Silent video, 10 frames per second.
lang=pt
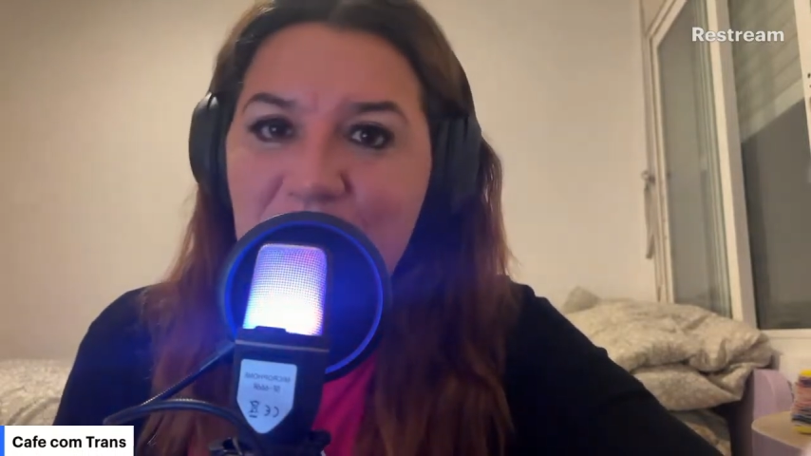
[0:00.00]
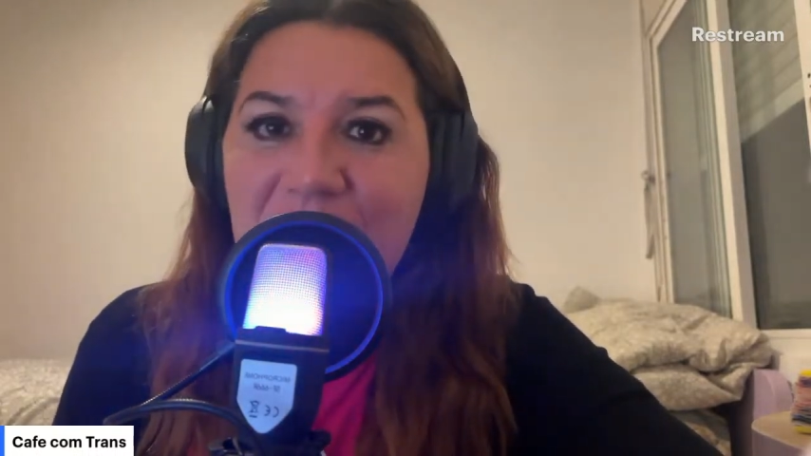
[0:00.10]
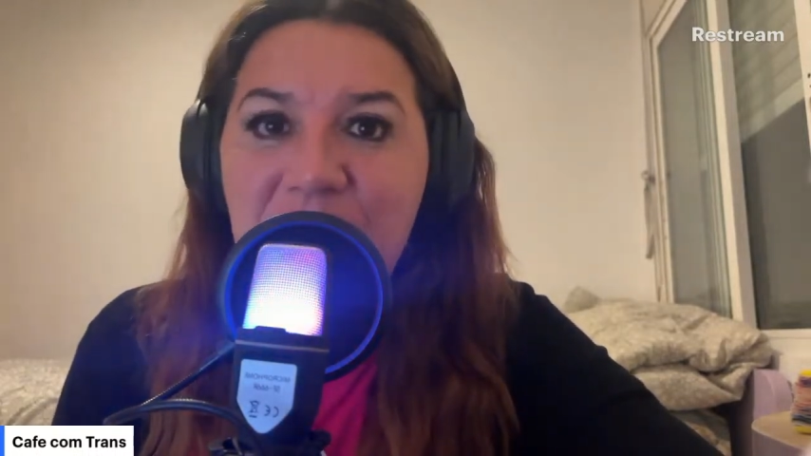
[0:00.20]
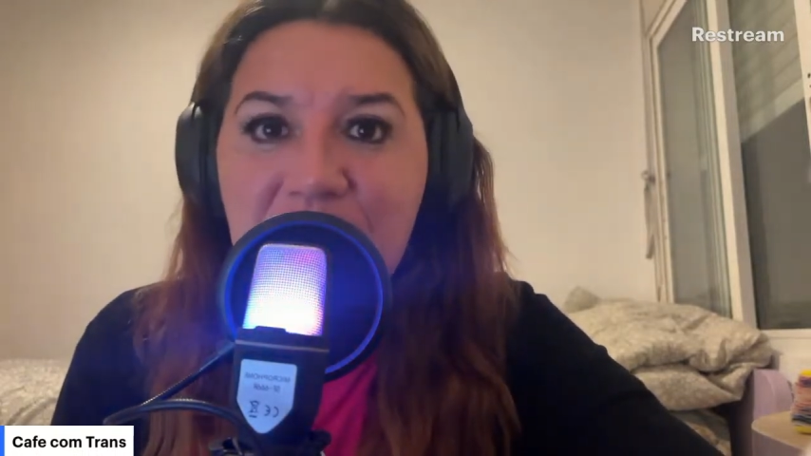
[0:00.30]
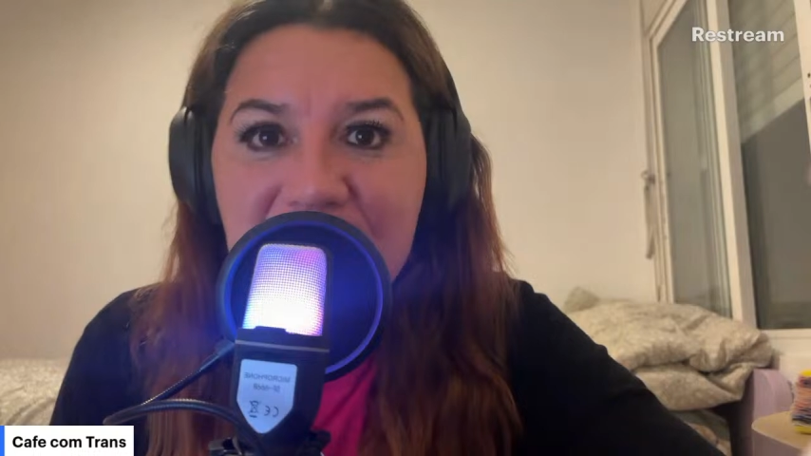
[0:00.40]

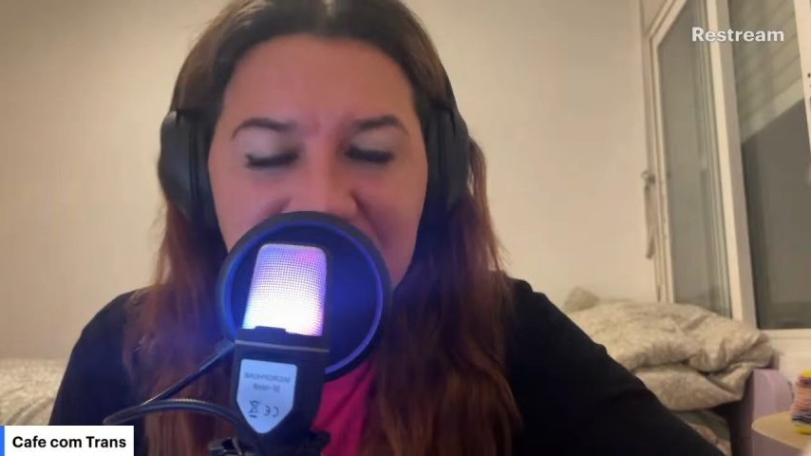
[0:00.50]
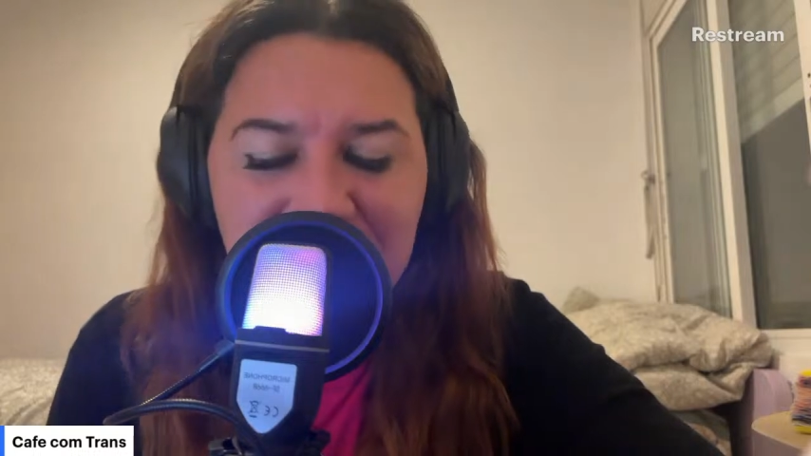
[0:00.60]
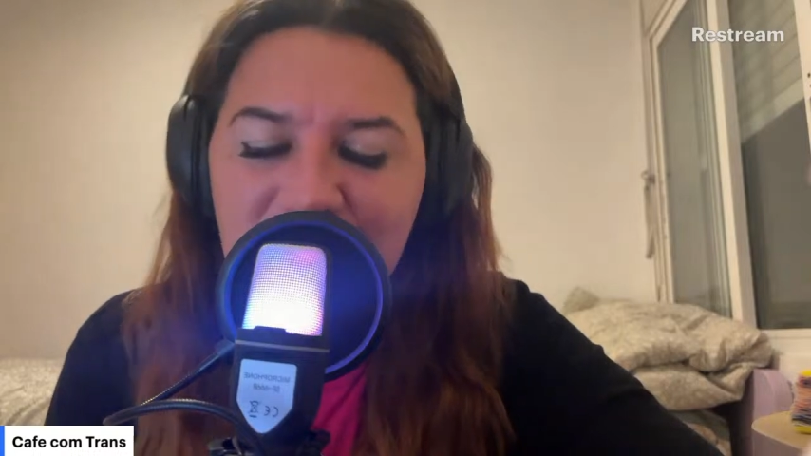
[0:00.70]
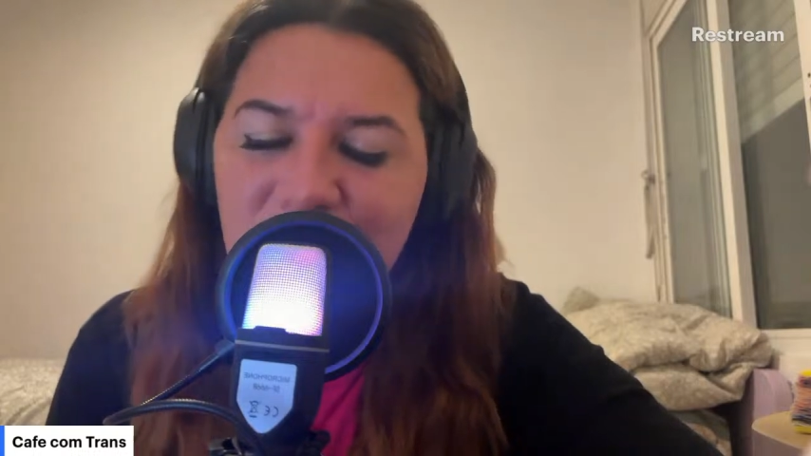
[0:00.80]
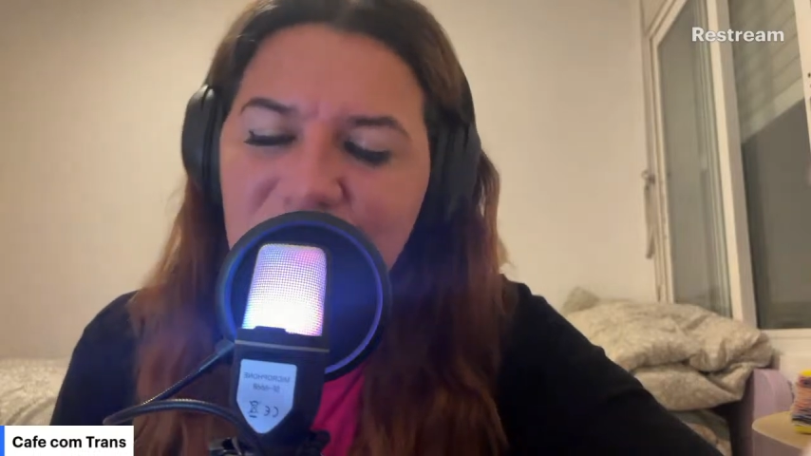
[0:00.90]
receber a
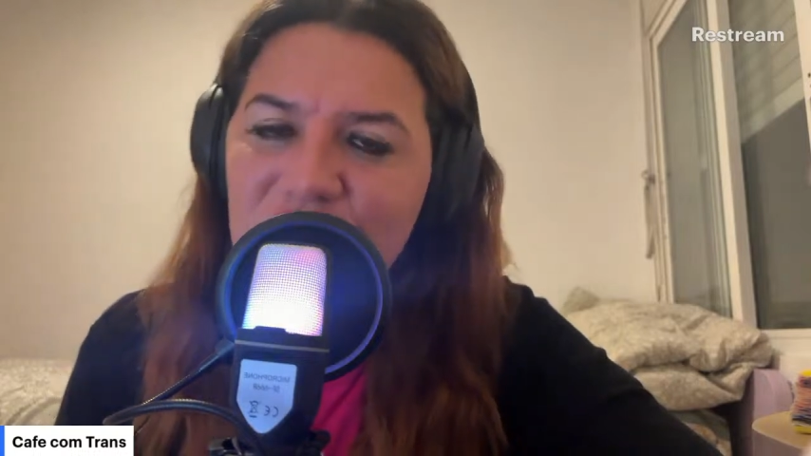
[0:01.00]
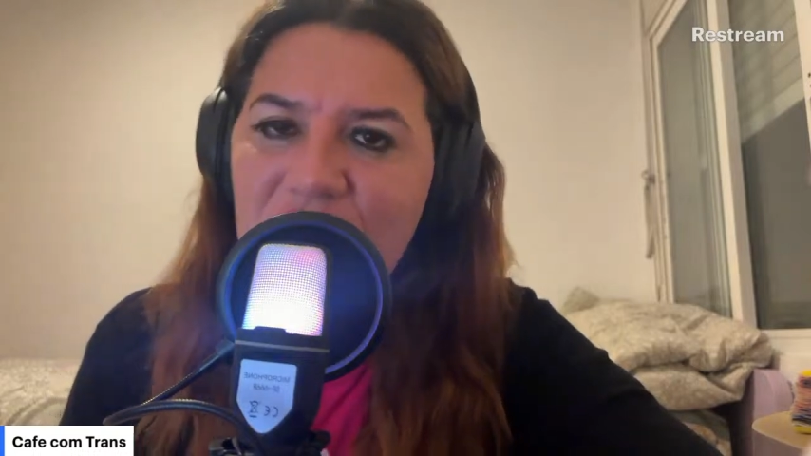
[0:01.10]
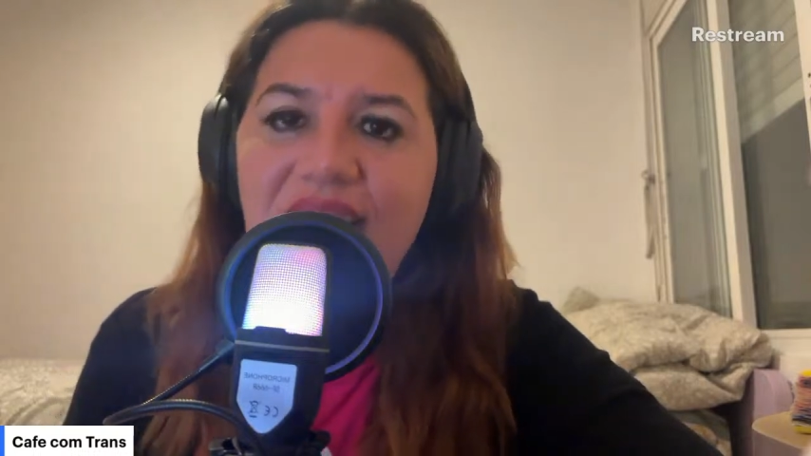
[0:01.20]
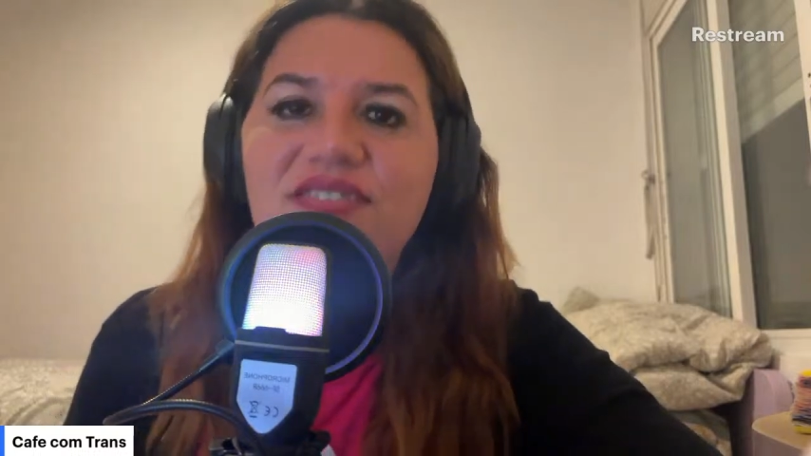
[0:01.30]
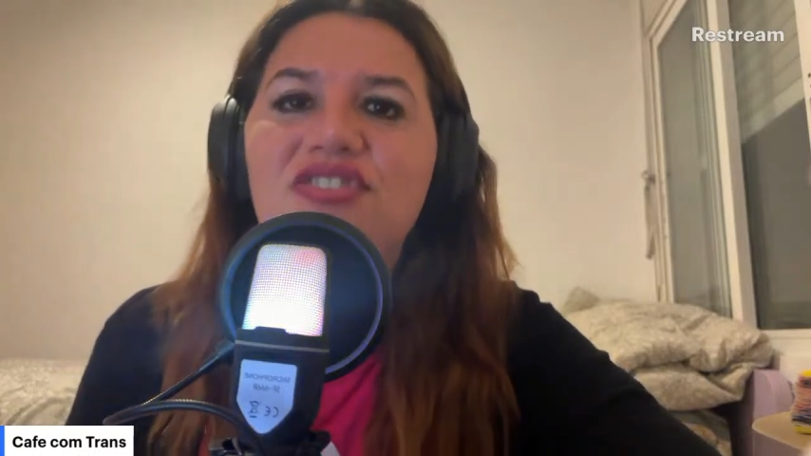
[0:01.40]
mesma
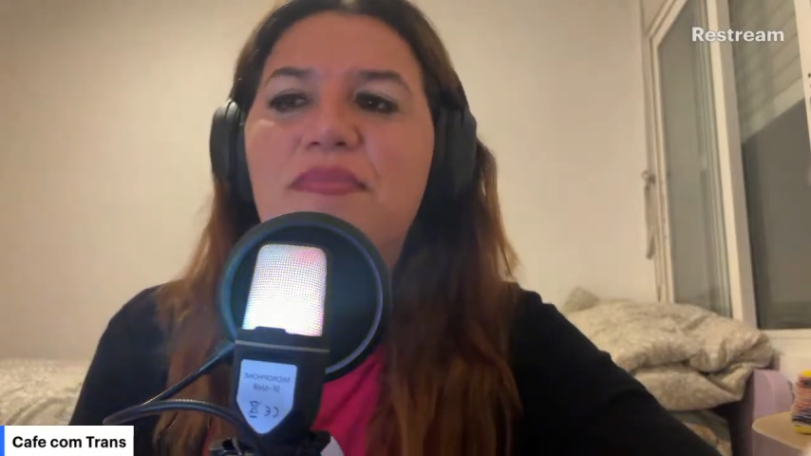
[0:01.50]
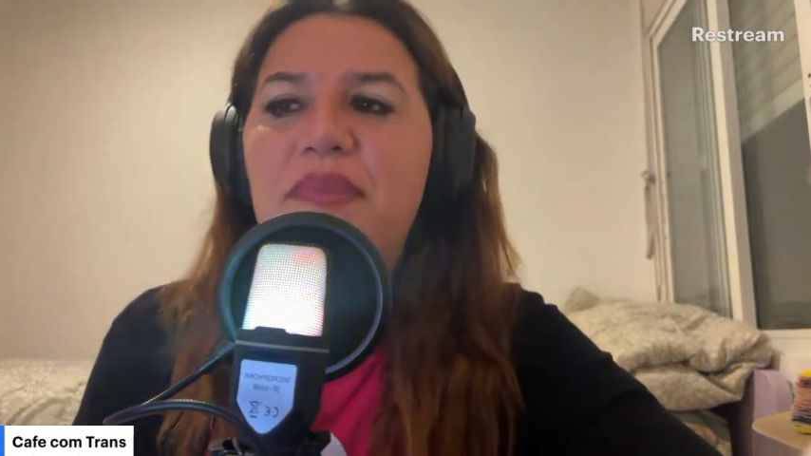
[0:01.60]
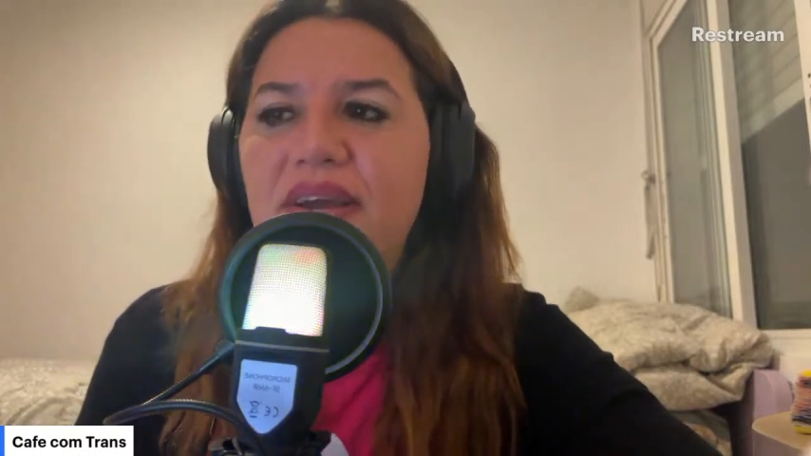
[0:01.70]
quantidade de